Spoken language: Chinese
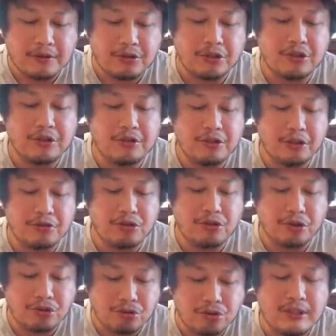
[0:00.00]
就是
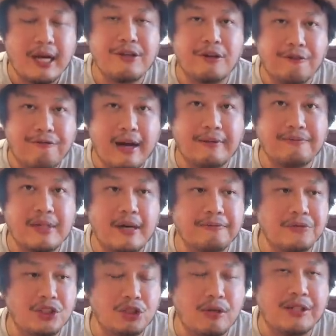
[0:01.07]
有蔬菜有饭，让
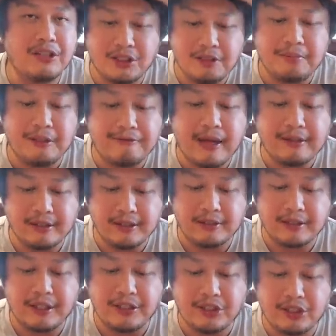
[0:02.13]
喜欢吃米饭的人
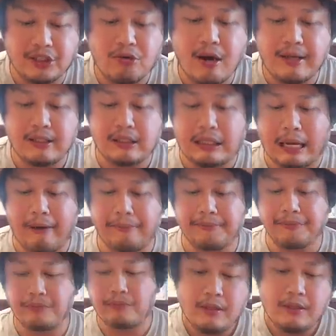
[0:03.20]
可以习惯一下。
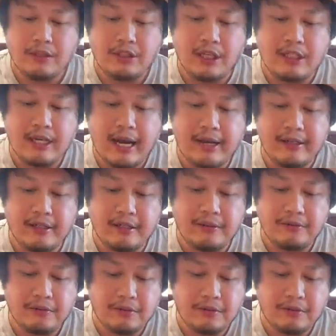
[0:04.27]
接下来呢，